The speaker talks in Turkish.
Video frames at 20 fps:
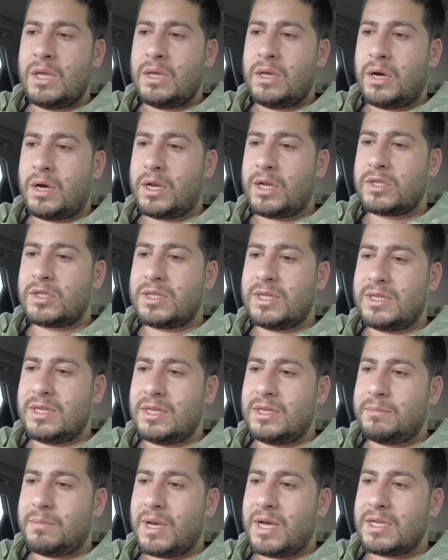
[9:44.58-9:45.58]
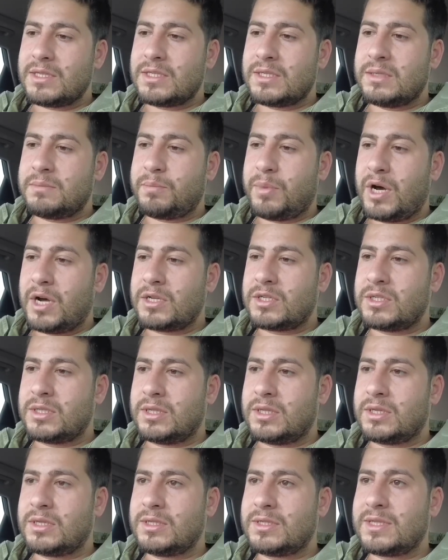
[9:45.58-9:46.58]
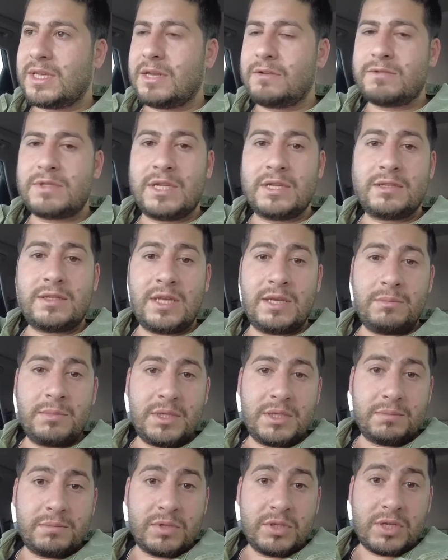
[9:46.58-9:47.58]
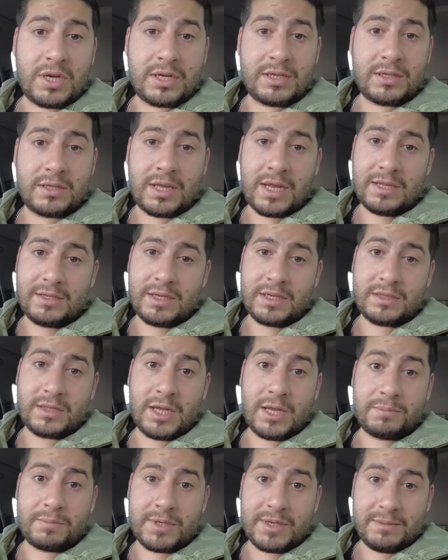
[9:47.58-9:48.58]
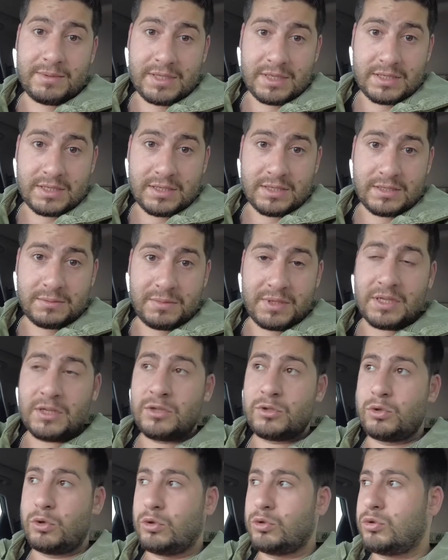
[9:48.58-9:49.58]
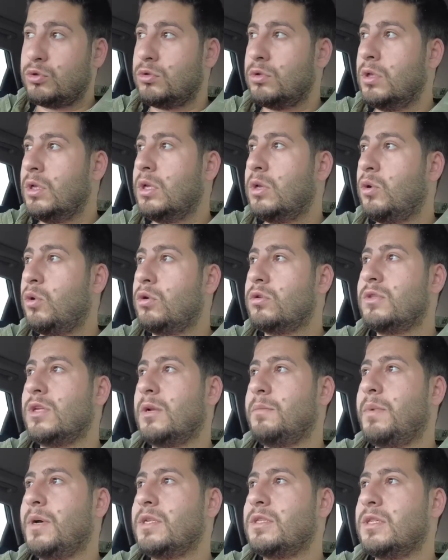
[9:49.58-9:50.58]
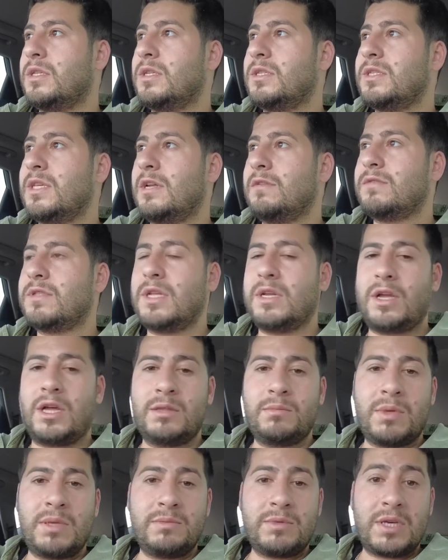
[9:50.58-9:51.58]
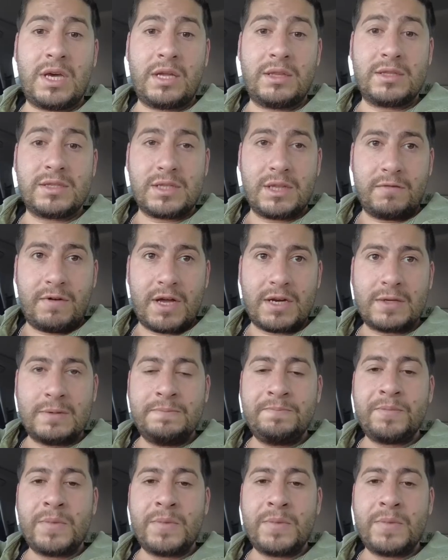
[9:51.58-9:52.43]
araçla ilgili bazı parçaları servisten temin edip dışarıda tadilatta yaptırabilirsiniz. Bilginiz olsun. Orijinal parçaları servisten alma imkanınız da var.